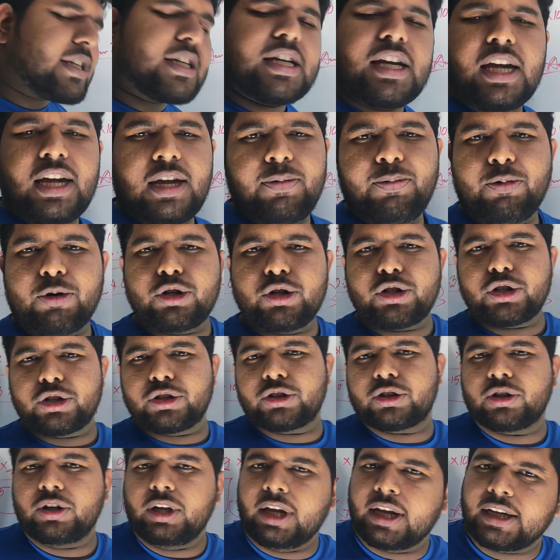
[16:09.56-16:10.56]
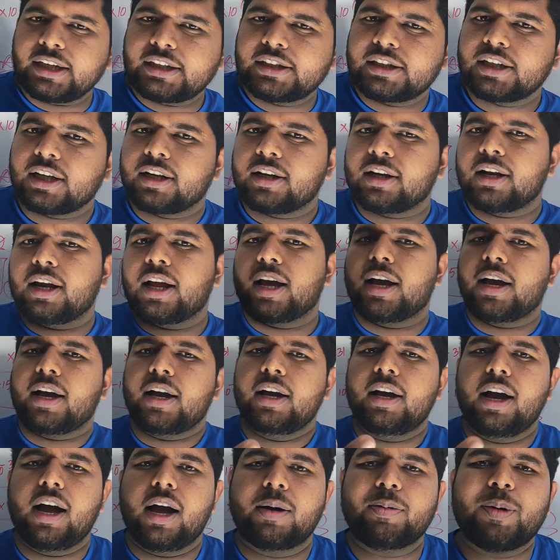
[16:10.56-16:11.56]
আজকে এই পর্যন্ত
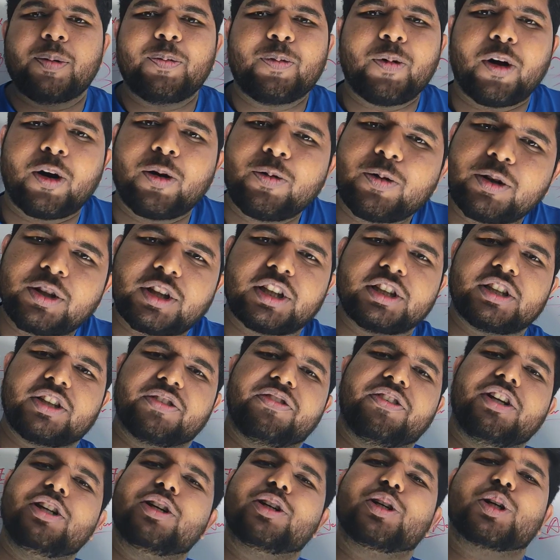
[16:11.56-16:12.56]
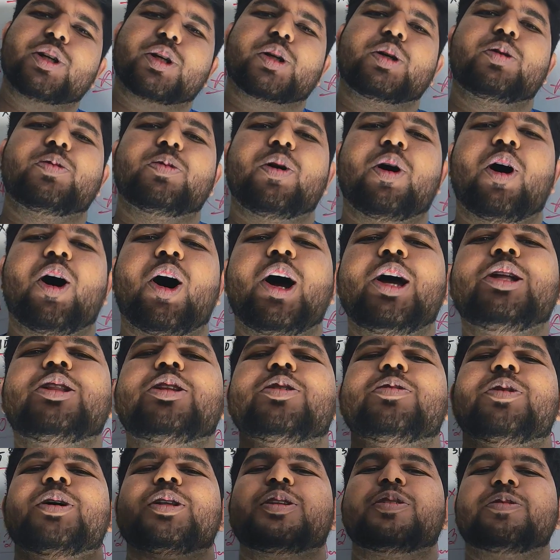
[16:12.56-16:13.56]
ইনশাল্লাহ আমি পরবর্তী যে ভিডিওটা করব
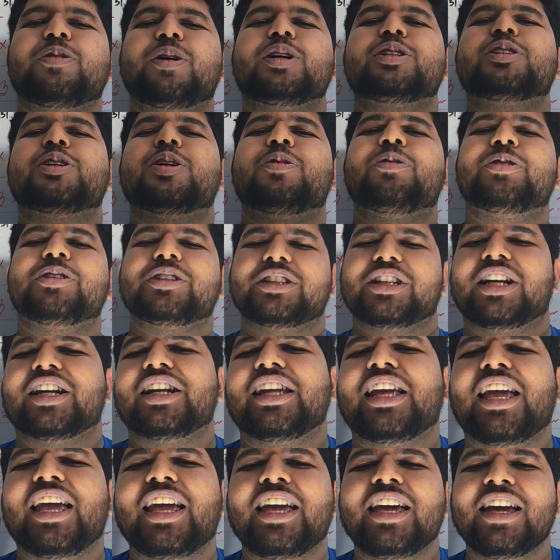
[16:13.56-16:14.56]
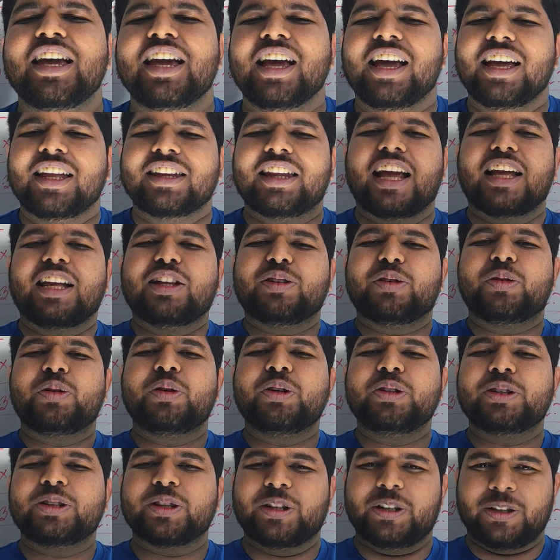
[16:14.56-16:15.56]
হয়তো বা তোমার সমস্যা নিয়ে তাই
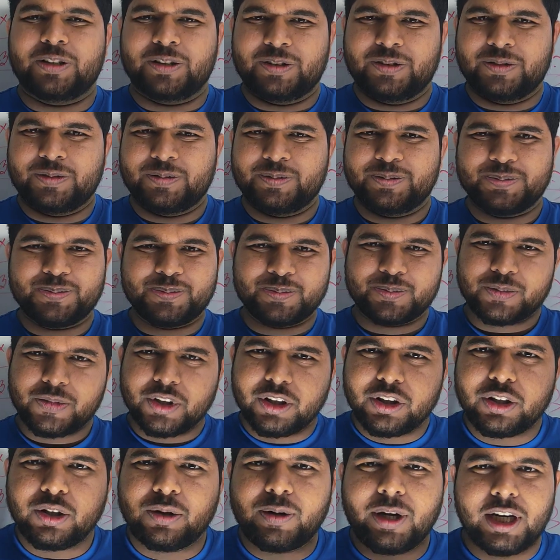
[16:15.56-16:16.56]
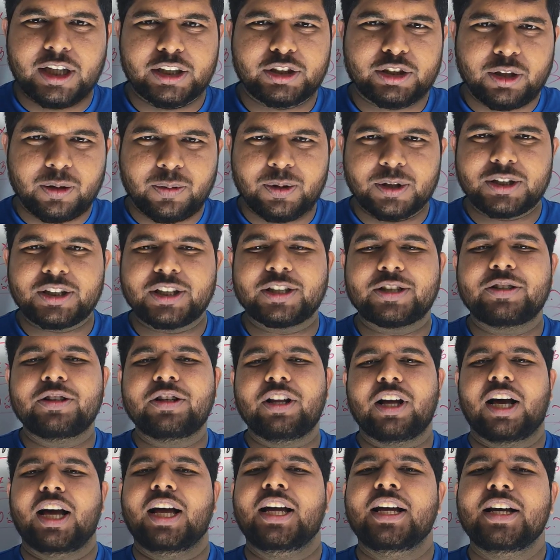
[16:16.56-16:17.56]
দ্রুত তোমার
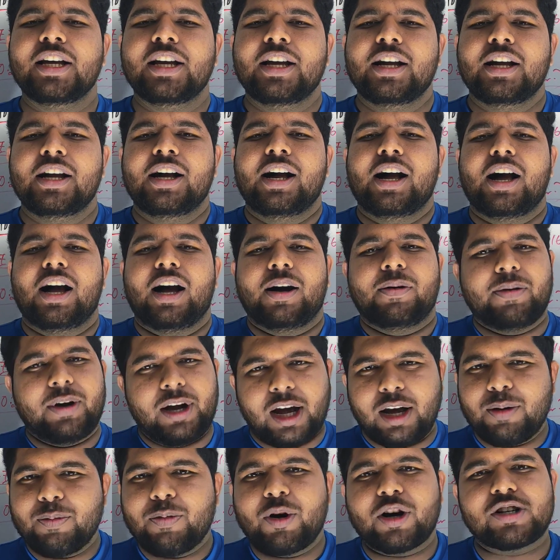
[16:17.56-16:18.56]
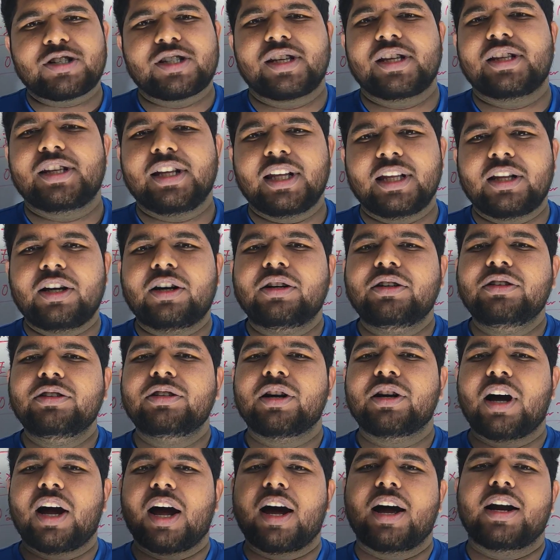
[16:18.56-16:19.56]
সমস্যাগুলো আবার ইনবক্সে দিয়ে দাও
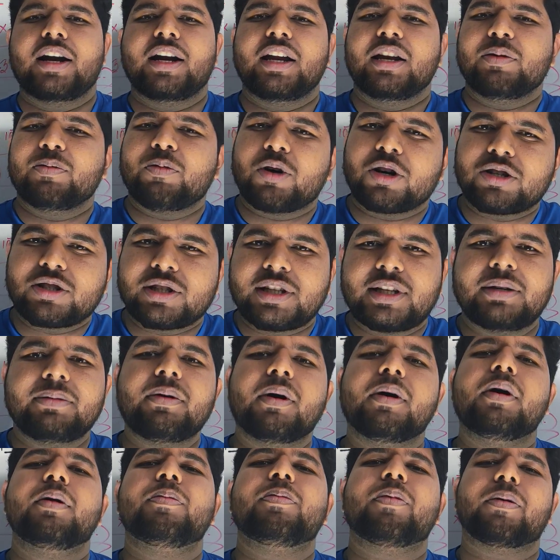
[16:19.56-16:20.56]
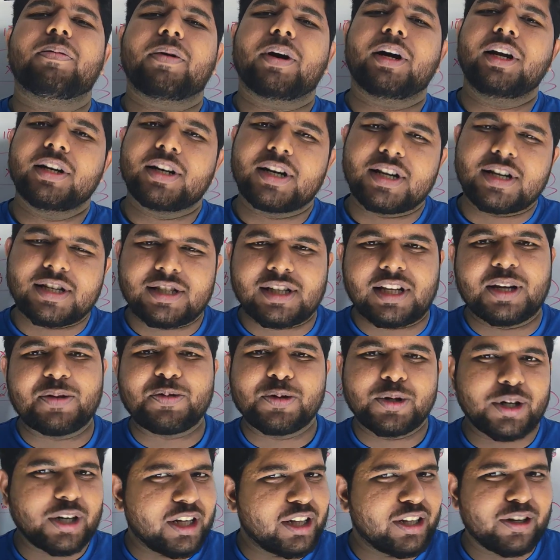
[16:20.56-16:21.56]
আর ইনবক্স কিভাবে পাবা
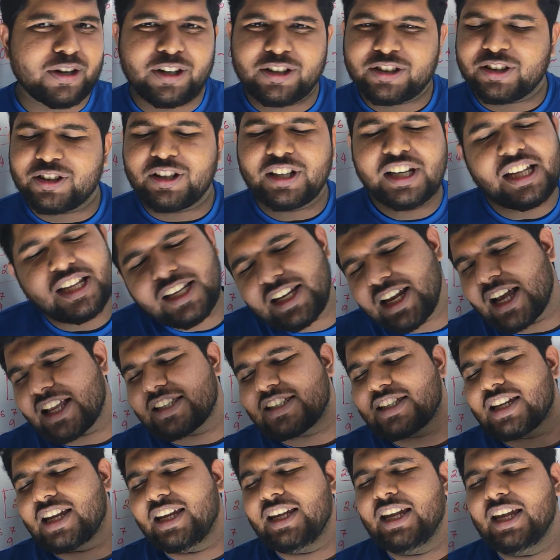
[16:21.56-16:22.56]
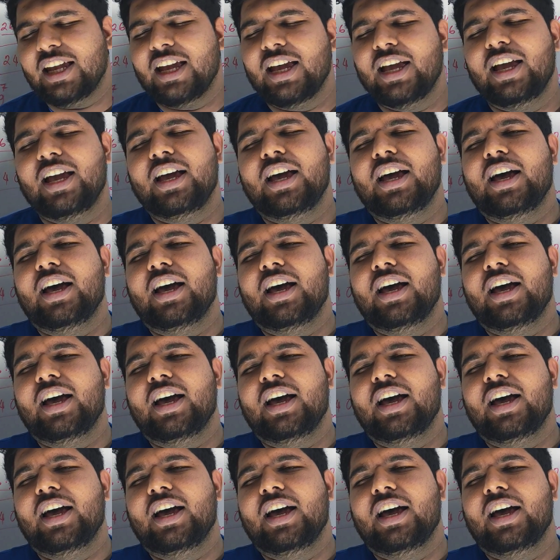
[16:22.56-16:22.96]
ডিসক্রিপশনে দেওয়ার তো লিঙ্ক আছেই